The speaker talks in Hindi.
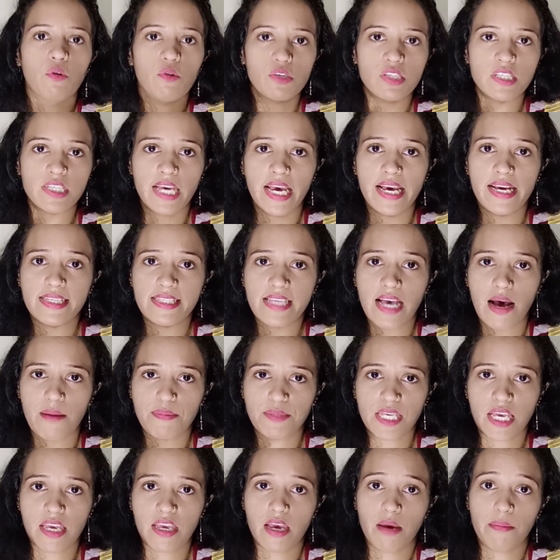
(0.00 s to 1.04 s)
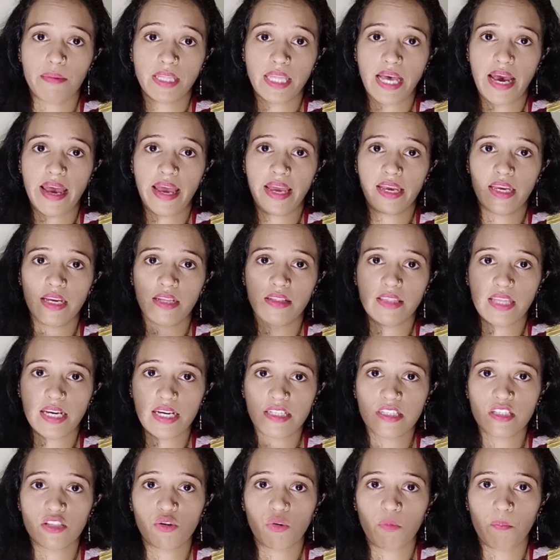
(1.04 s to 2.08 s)
उसके हिसाब से ये बताया कि
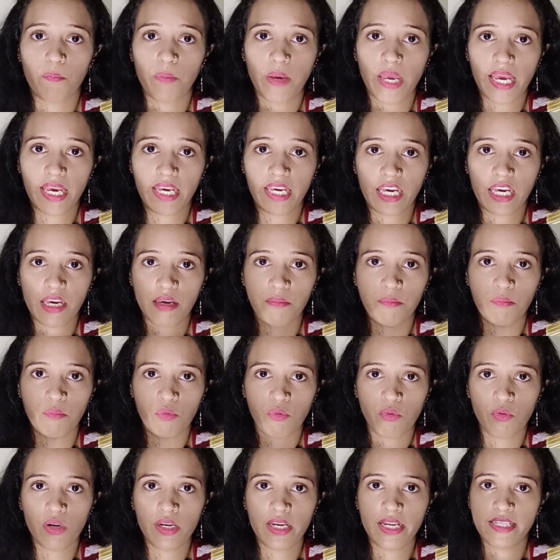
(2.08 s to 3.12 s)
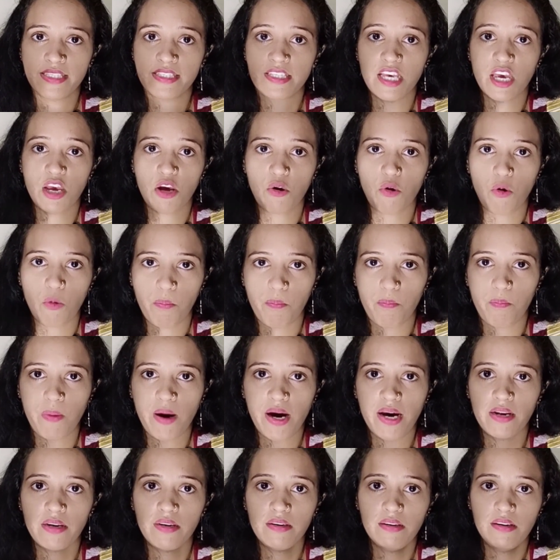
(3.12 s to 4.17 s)
दस रुपये के मूल्य से
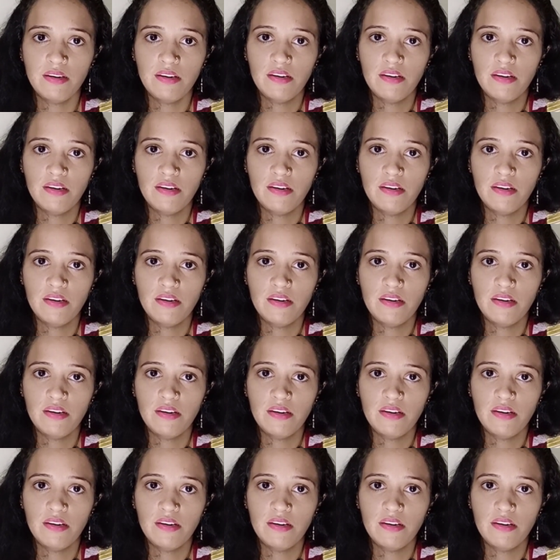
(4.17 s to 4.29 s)
ऊपर